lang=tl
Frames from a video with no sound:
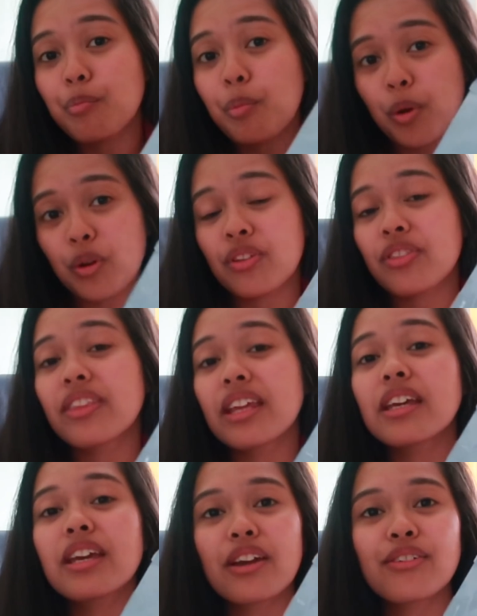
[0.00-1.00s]

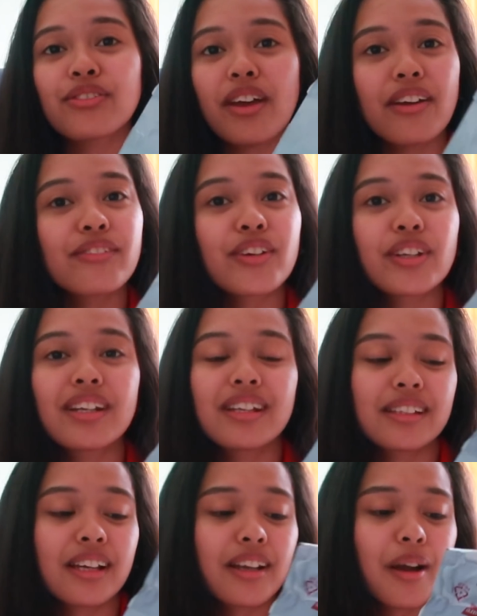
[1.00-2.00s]
birthday gift ever na
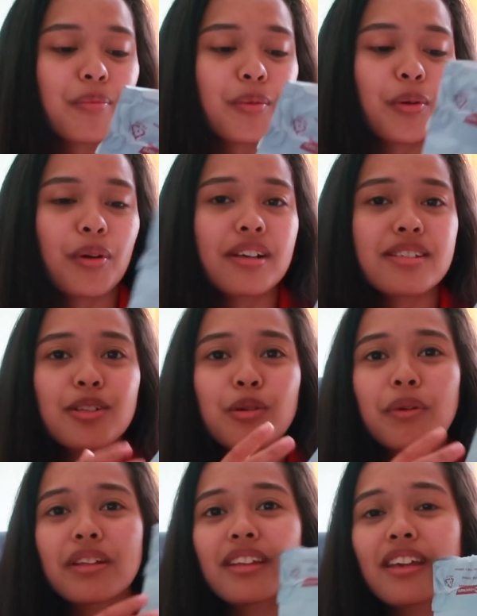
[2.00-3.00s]
natanggap ko kasi
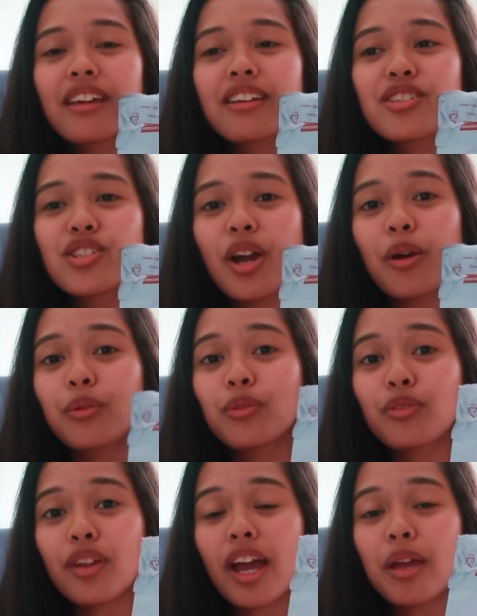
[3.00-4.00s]
dumating siya
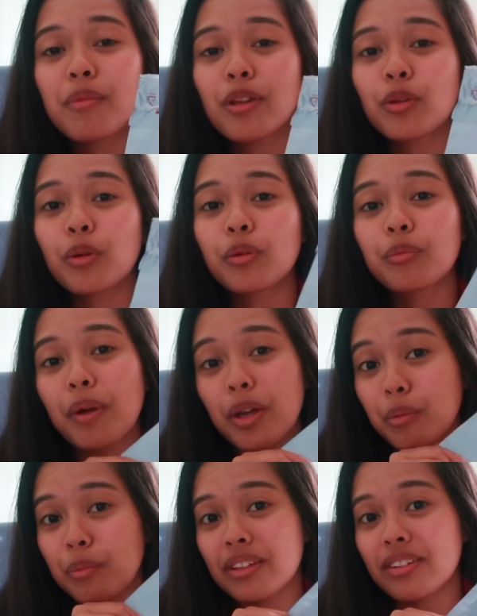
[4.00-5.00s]
on time itong
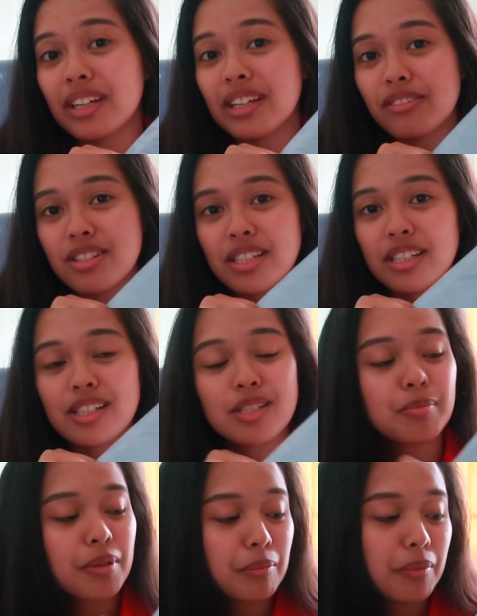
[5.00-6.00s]
biometric residence
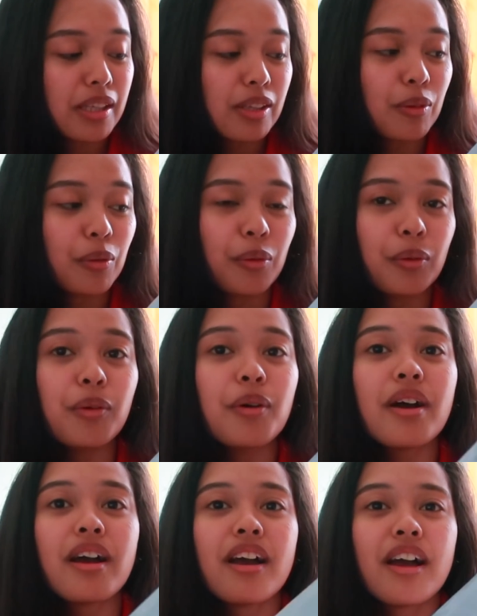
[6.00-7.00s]
permit ko.
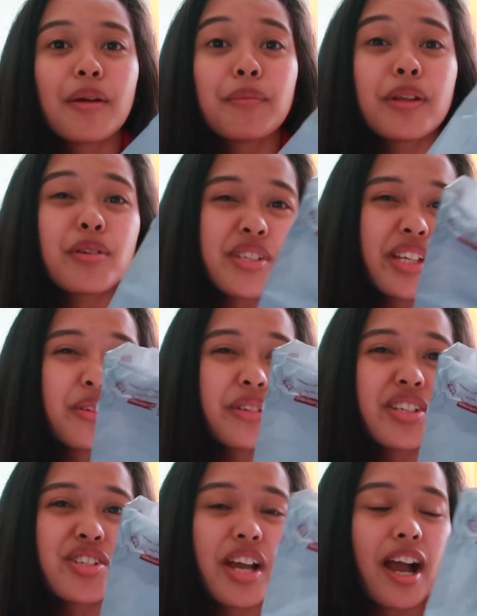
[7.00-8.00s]
Binuksan ko
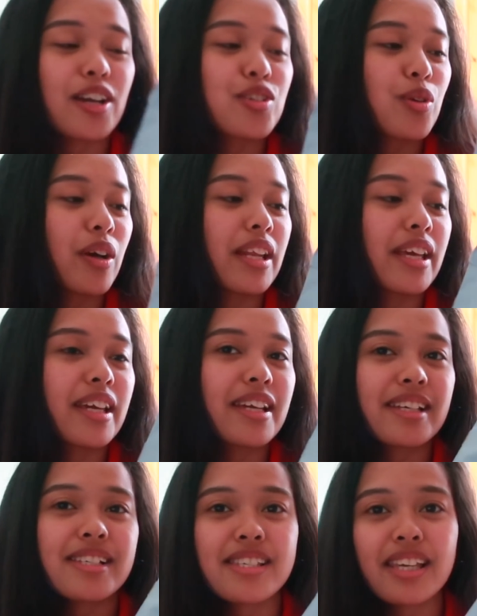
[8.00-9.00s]
na siya actually
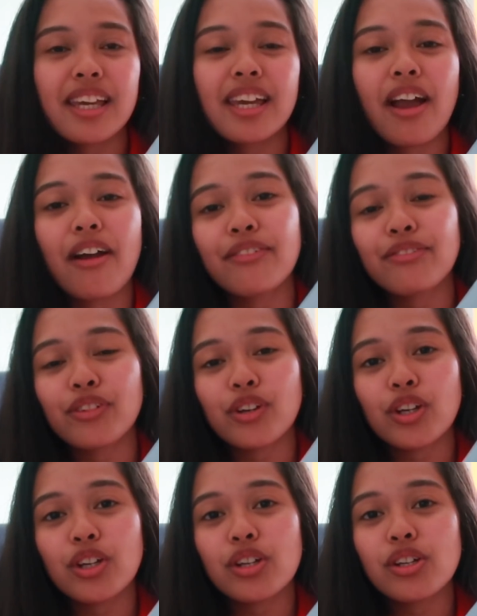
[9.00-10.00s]
kasi after
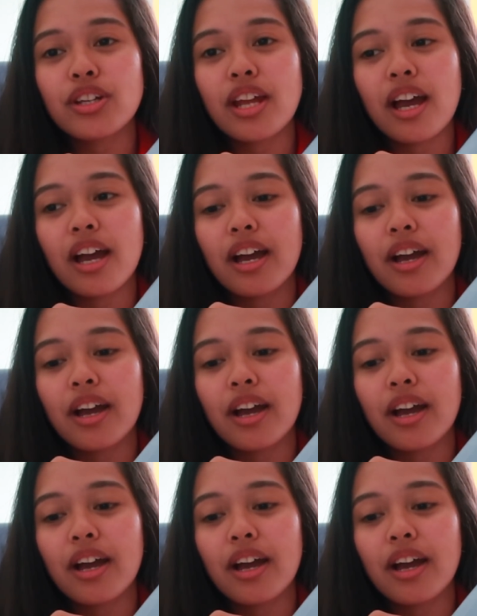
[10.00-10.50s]
na